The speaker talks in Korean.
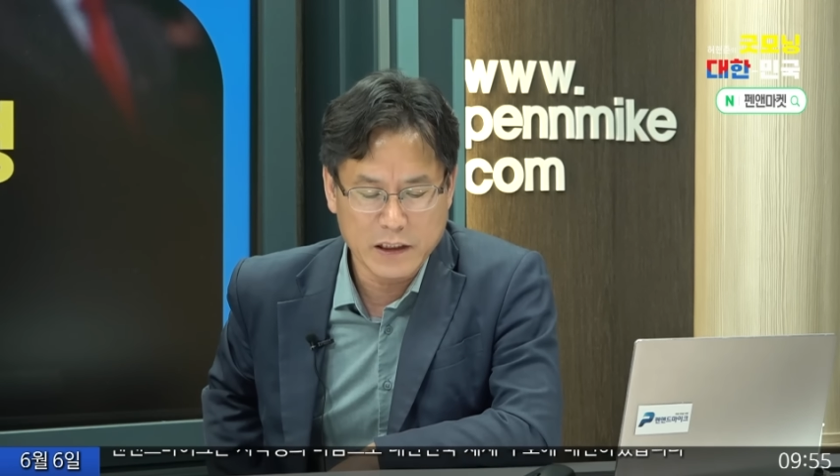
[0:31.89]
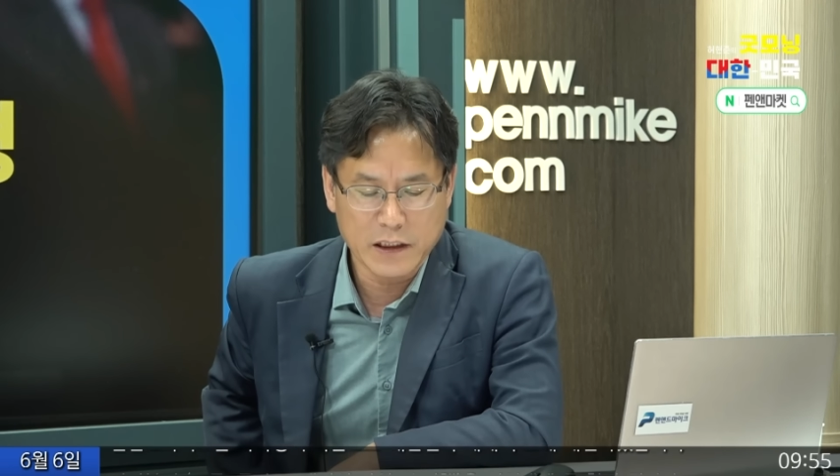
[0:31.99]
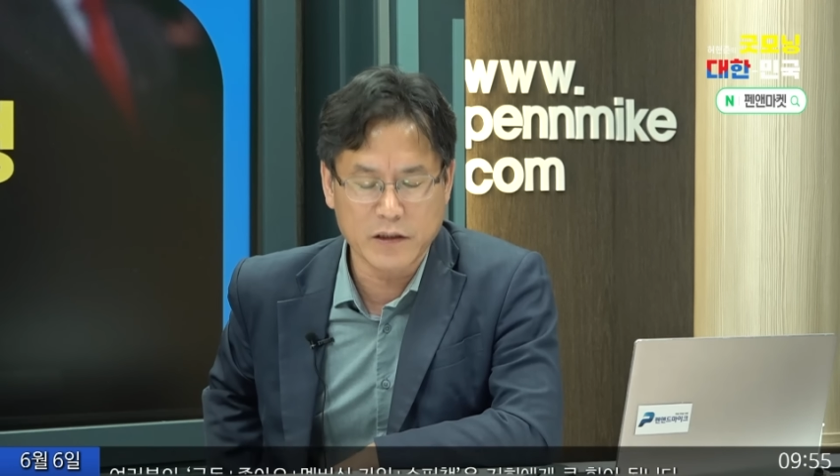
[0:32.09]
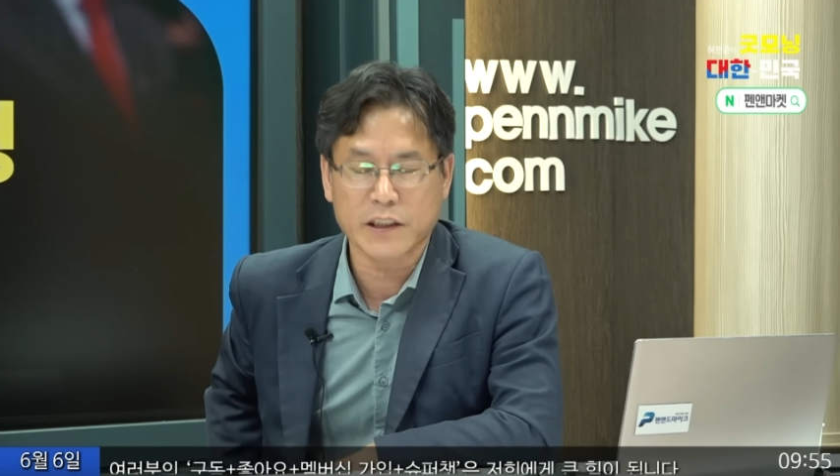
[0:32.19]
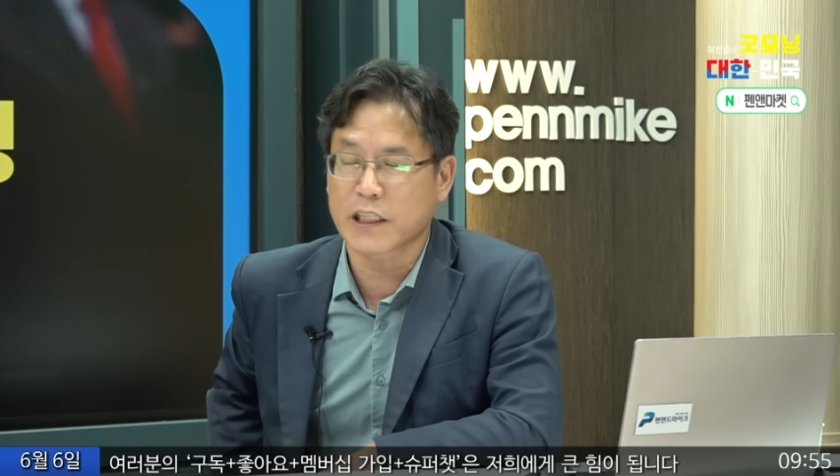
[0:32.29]

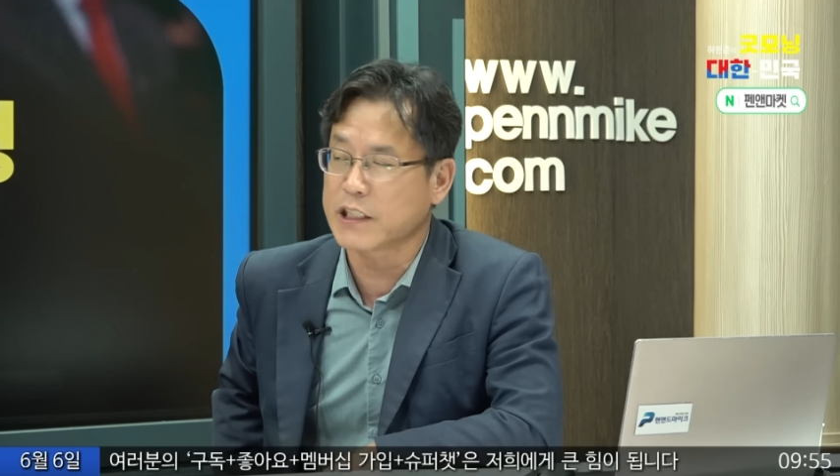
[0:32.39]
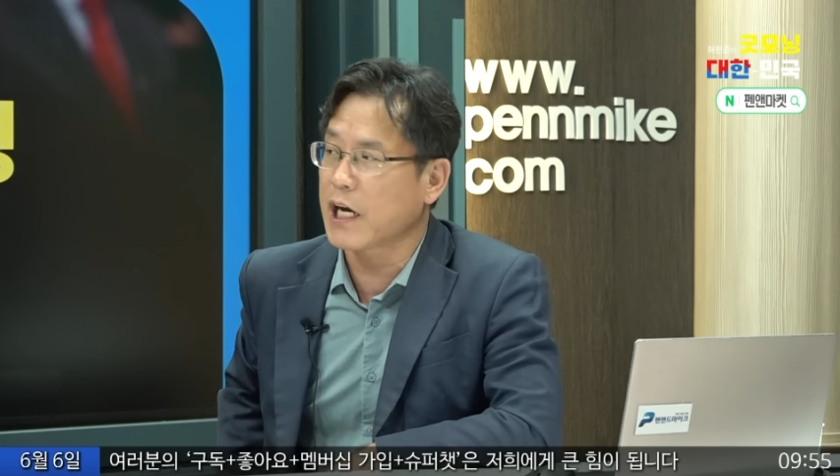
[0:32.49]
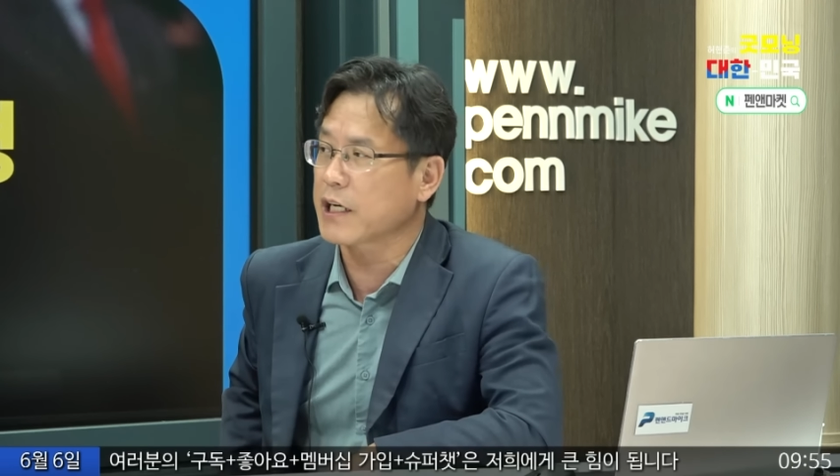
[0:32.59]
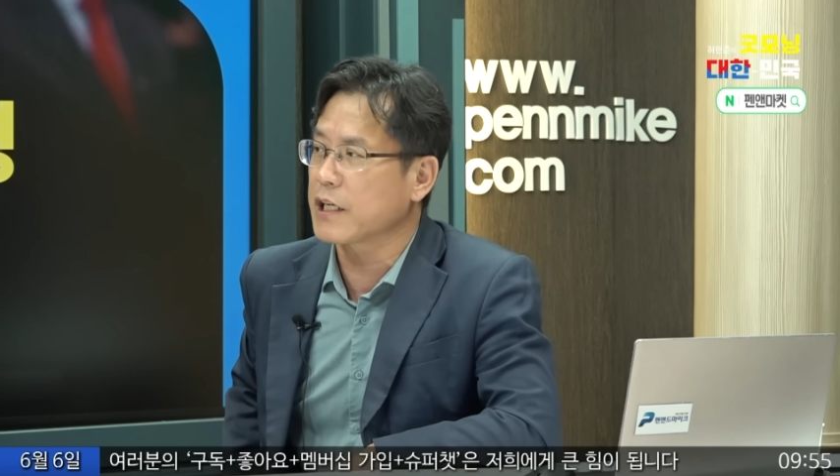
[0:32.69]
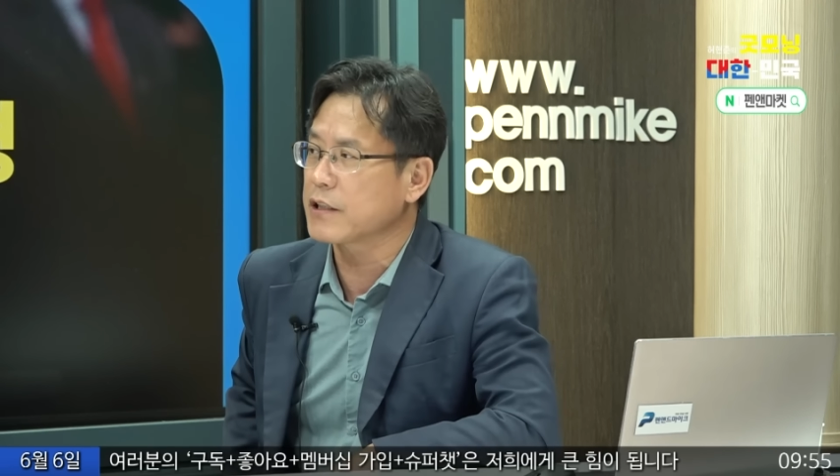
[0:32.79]
이렇게
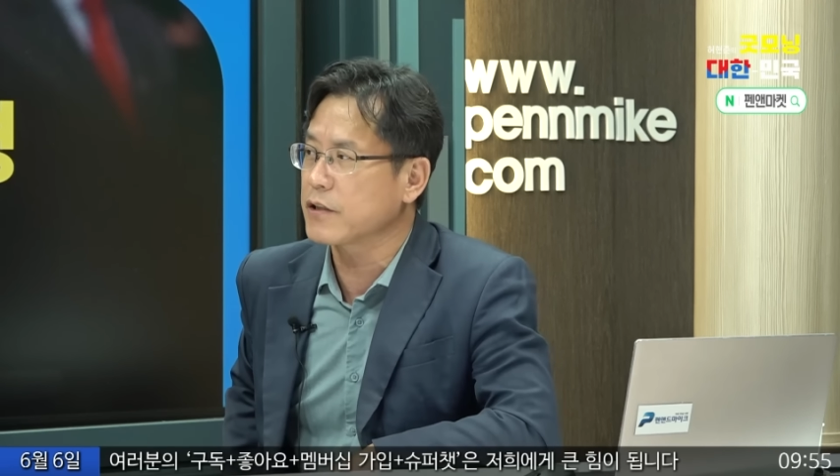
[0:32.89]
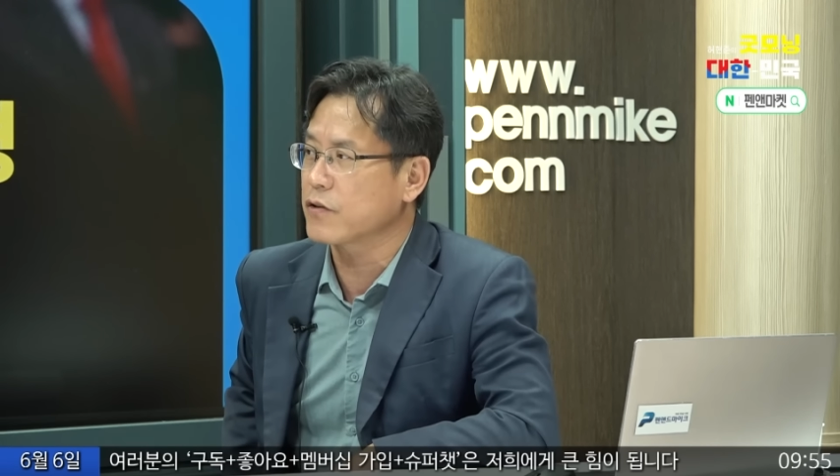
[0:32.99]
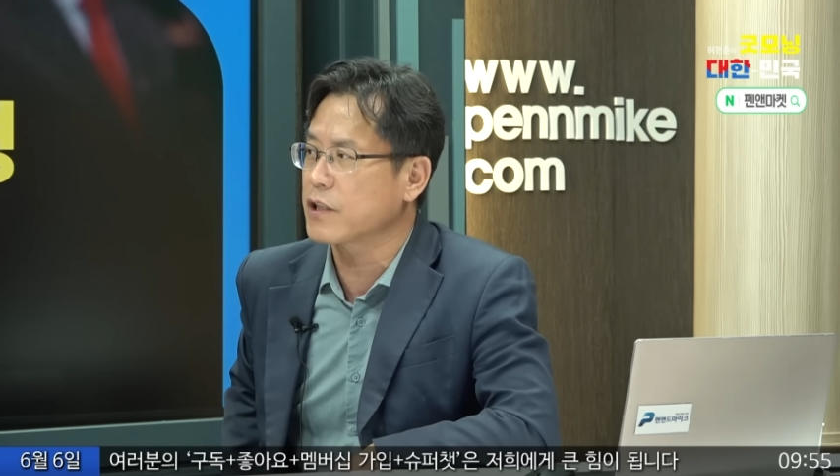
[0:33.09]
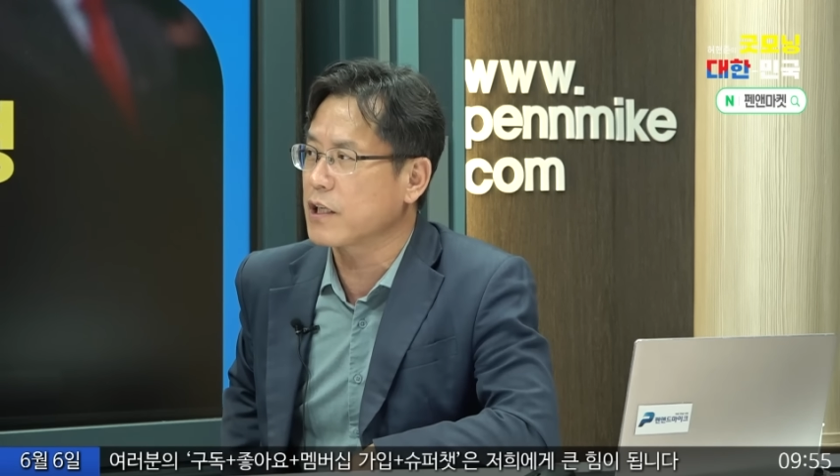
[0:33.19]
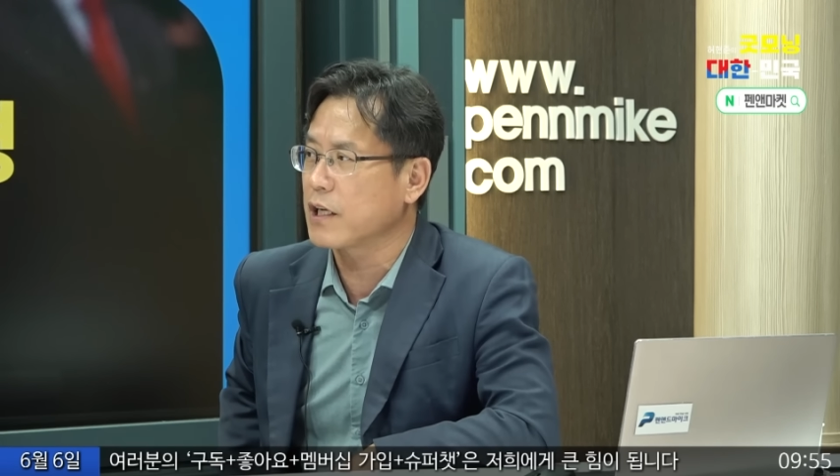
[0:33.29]
이야기를 했어요.
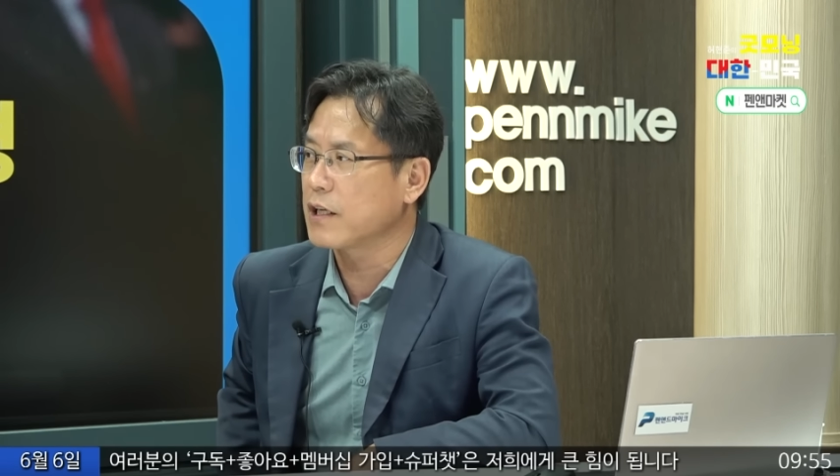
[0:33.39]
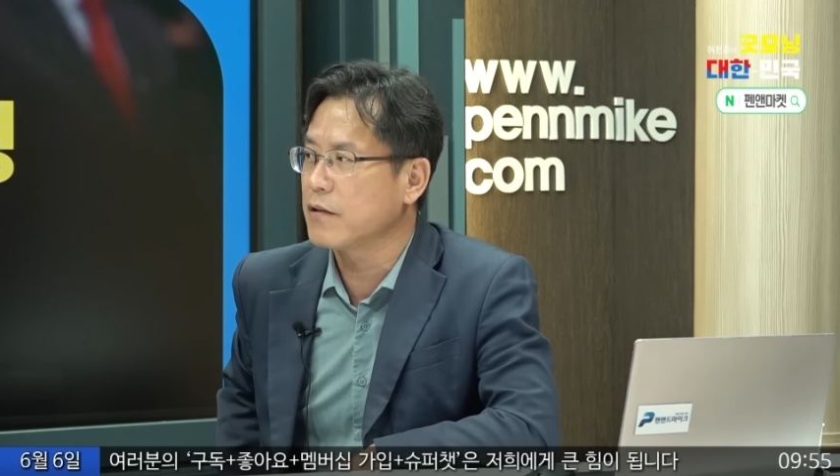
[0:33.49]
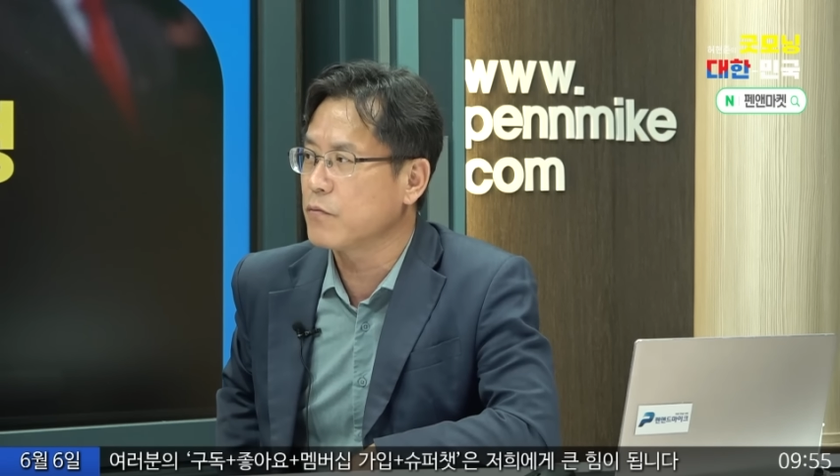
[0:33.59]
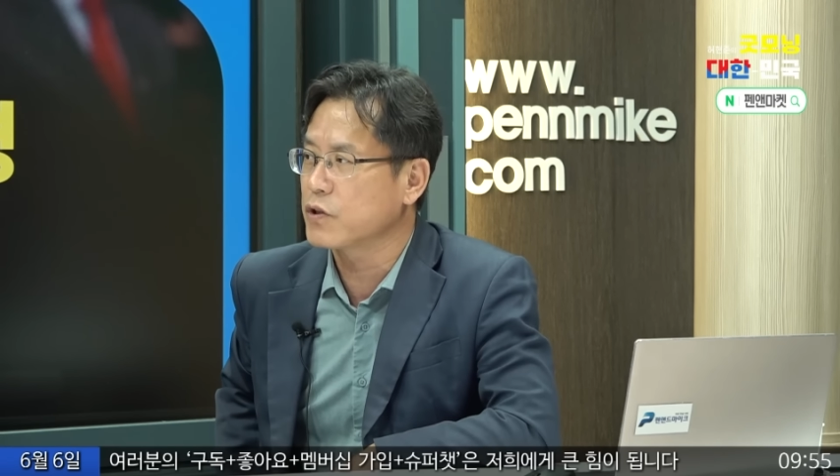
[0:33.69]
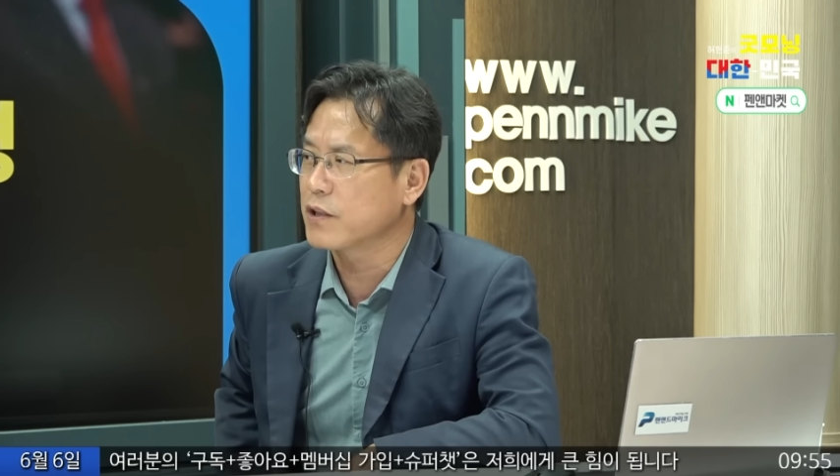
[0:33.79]
어떻게
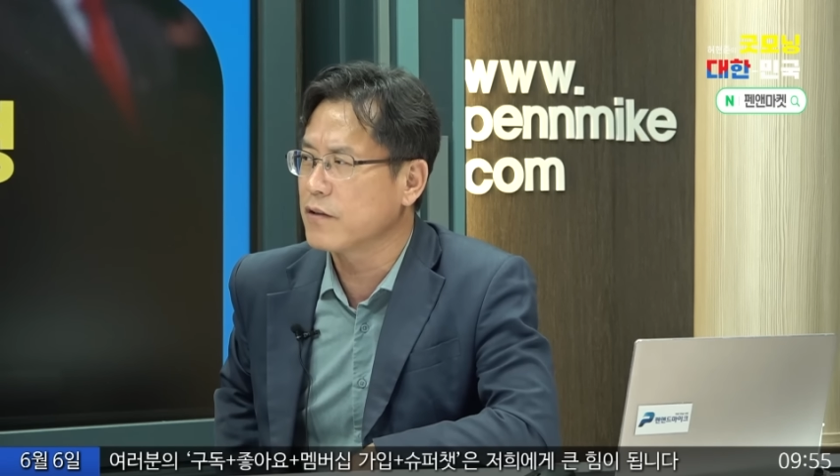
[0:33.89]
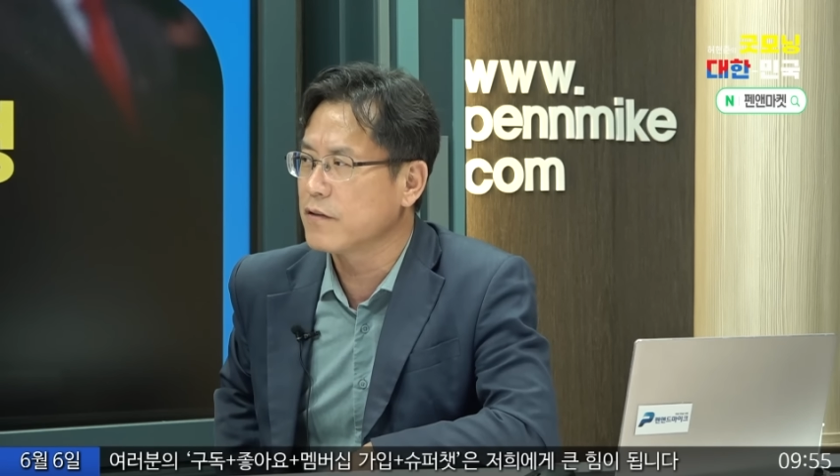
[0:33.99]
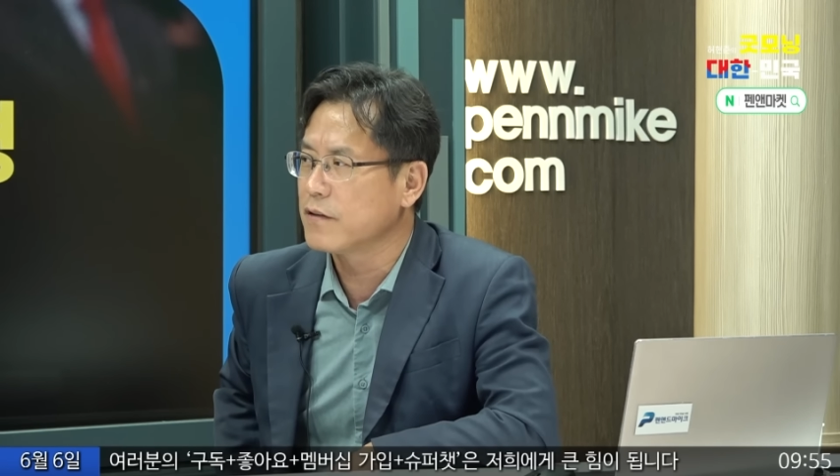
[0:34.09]
보세요?